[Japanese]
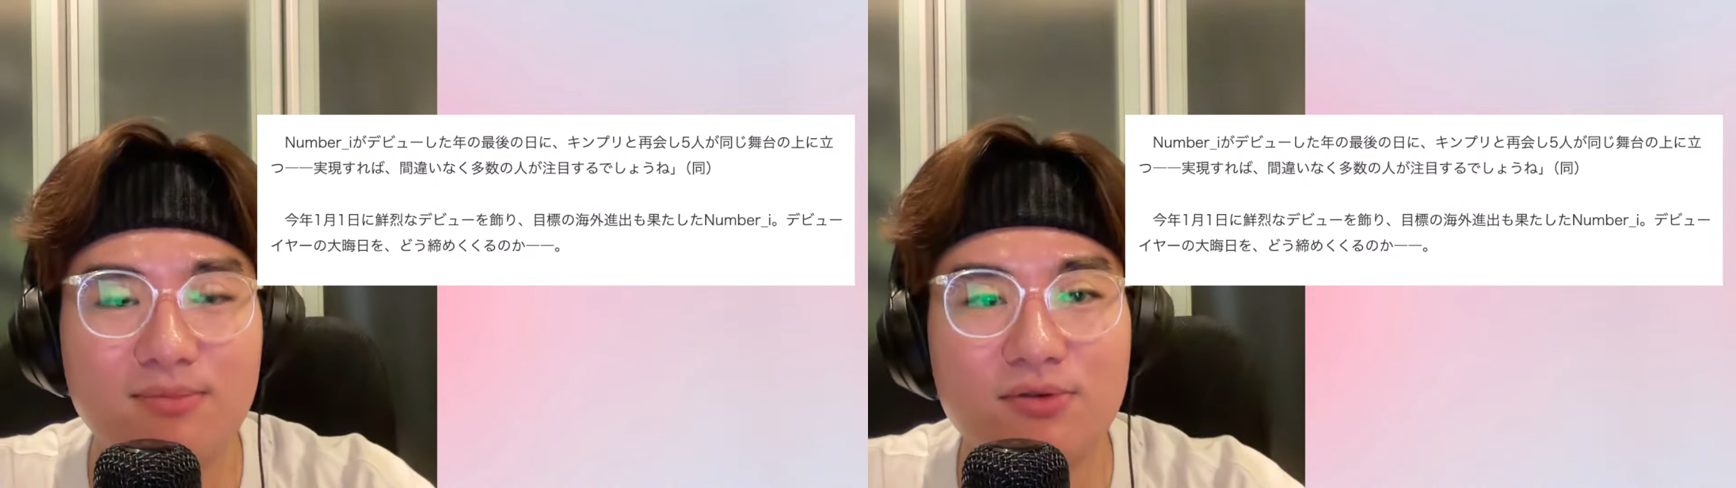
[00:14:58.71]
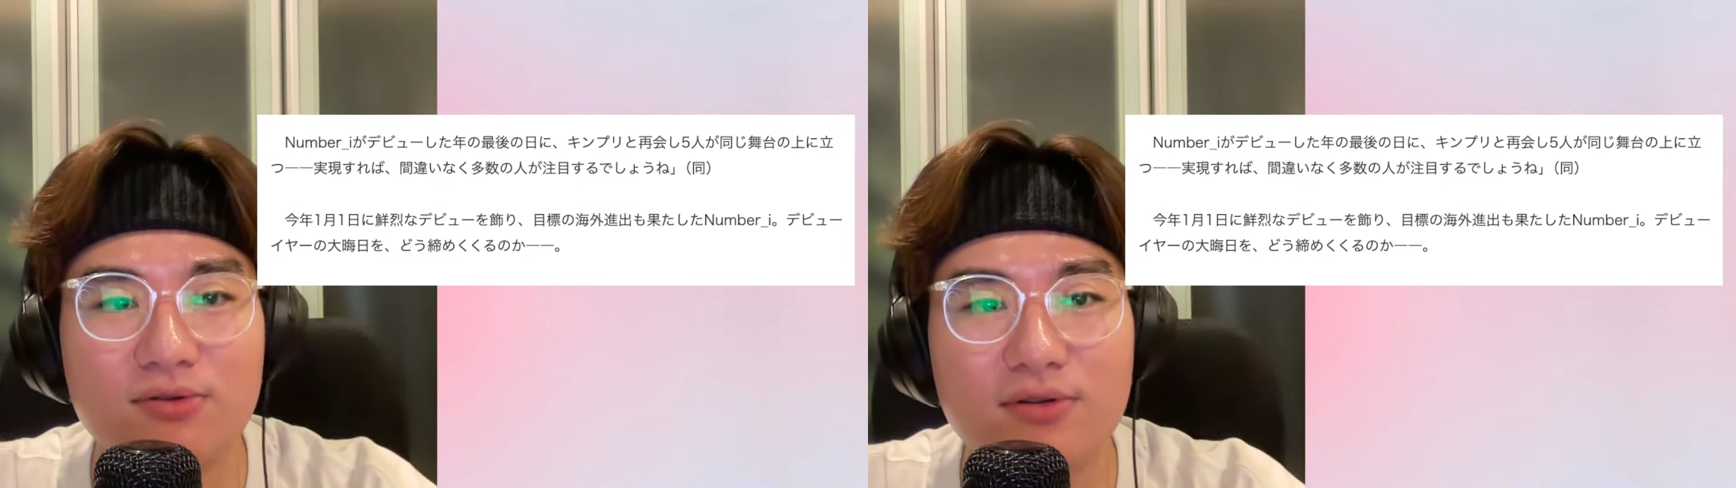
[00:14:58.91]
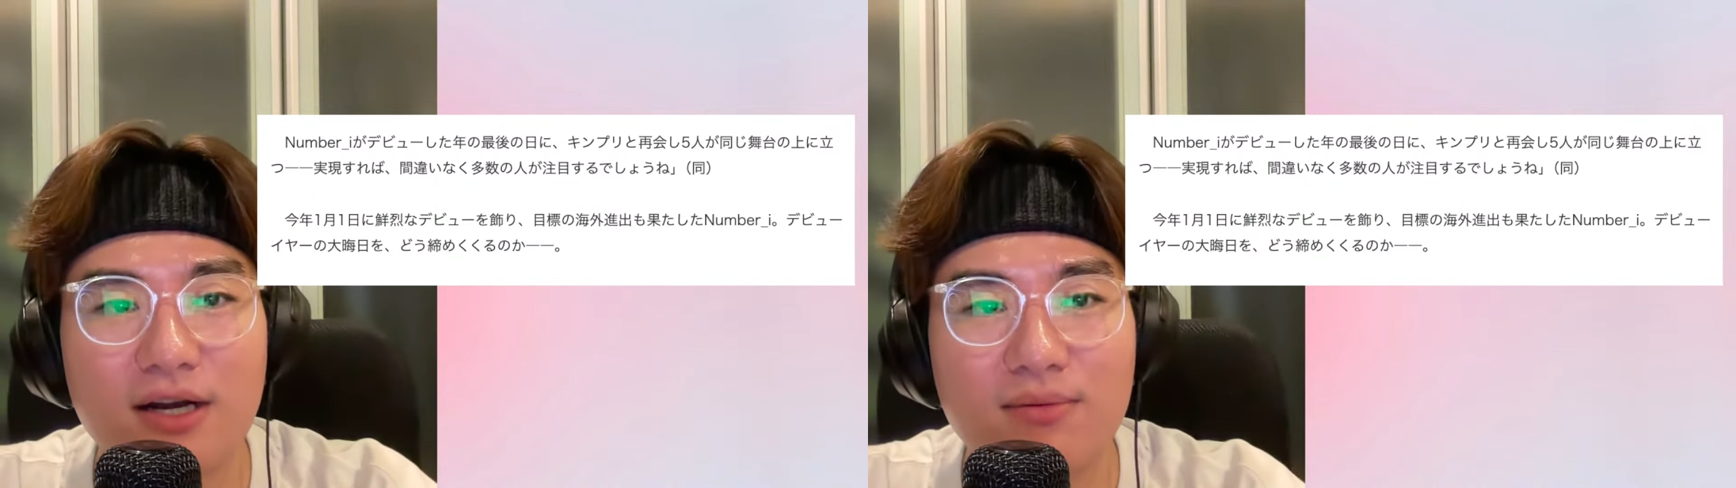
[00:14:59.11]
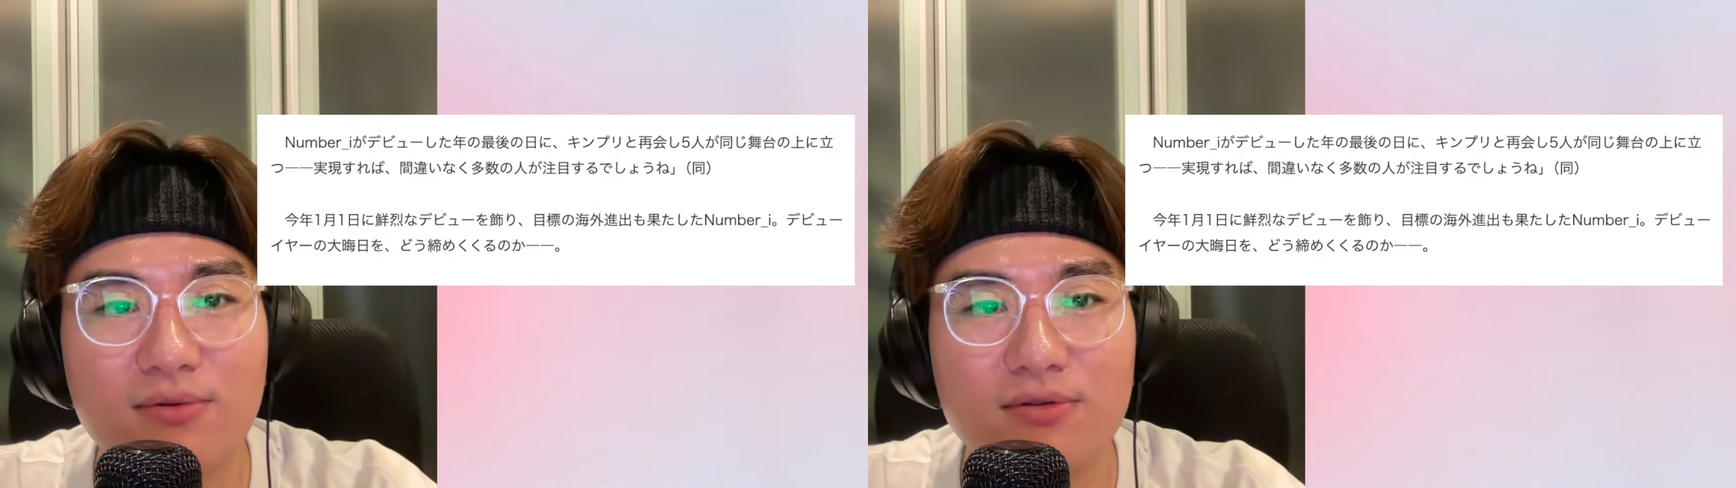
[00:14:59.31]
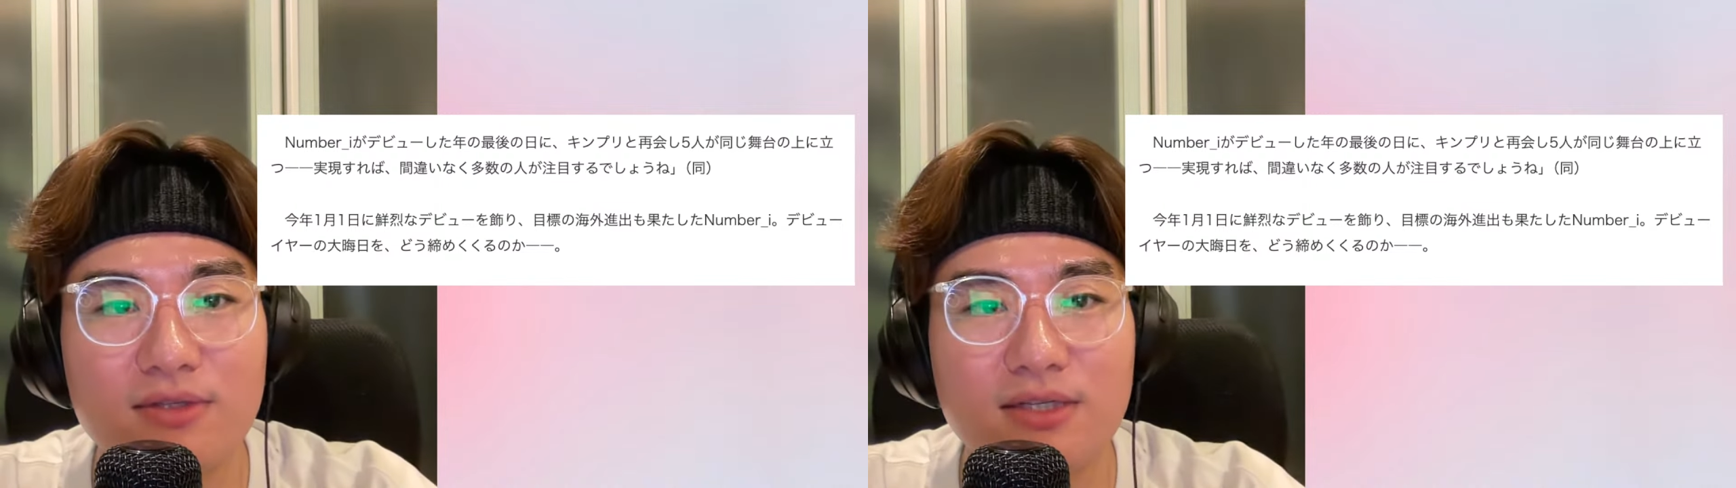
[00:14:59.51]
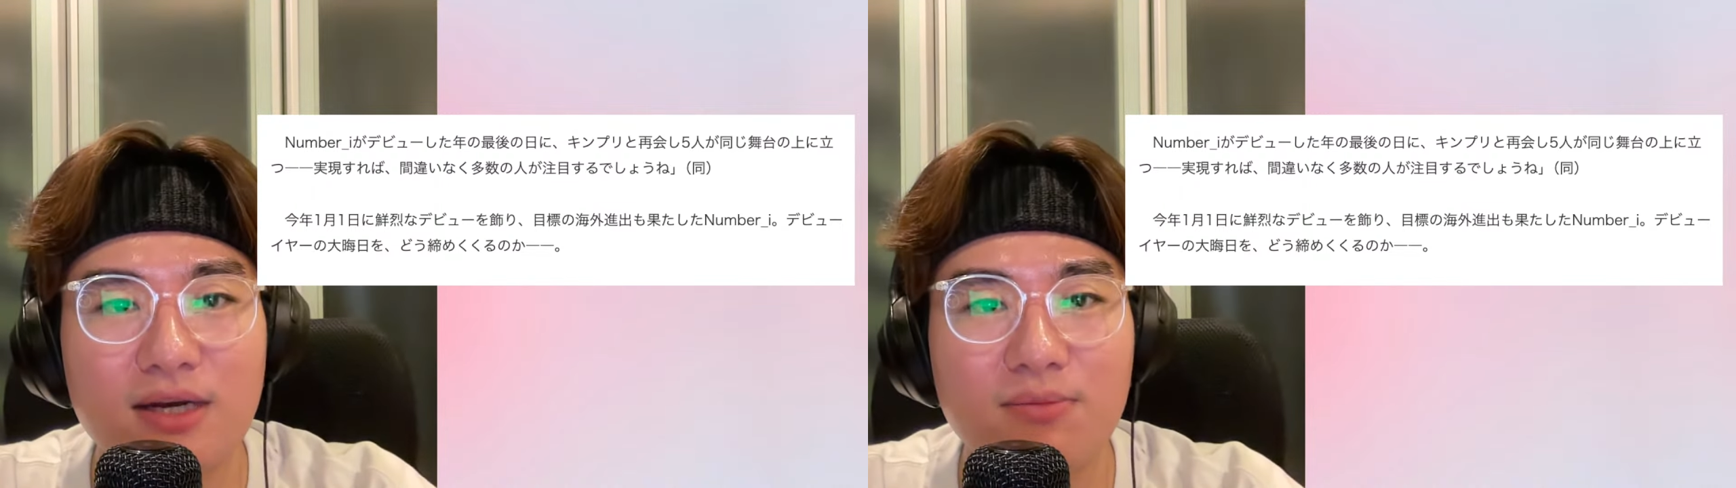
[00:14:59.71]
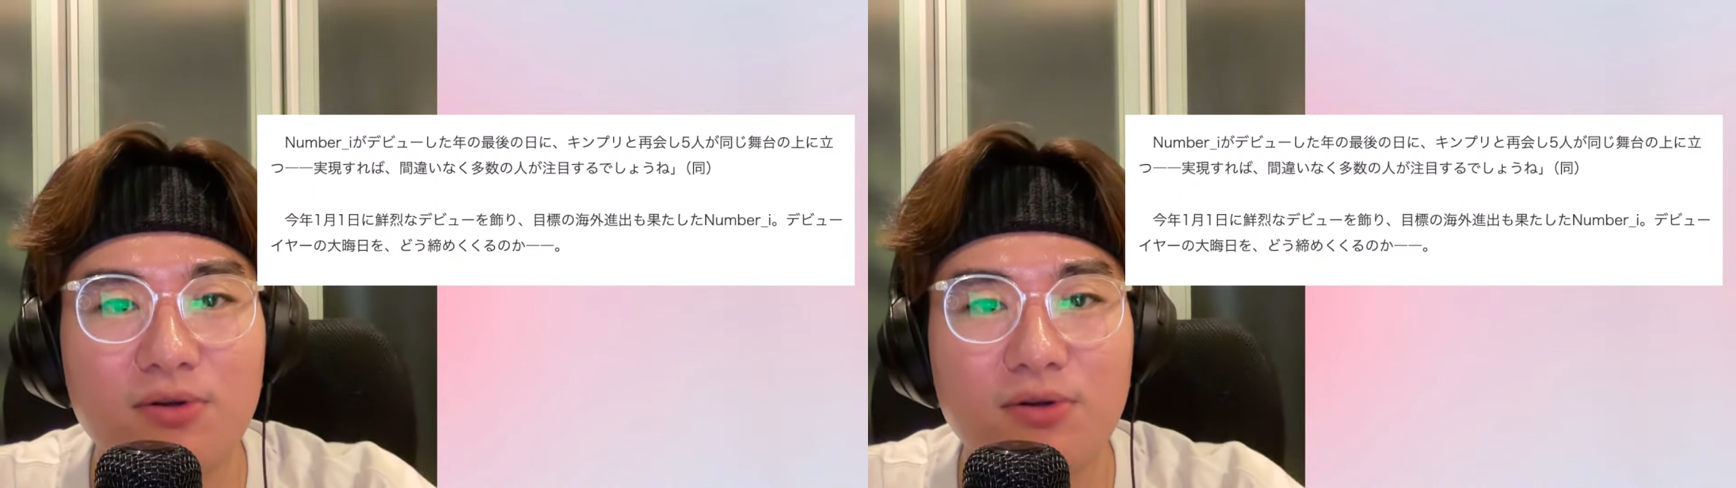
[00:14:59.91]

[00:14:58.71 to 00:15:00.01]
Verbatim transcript: 向こう側もこっち側も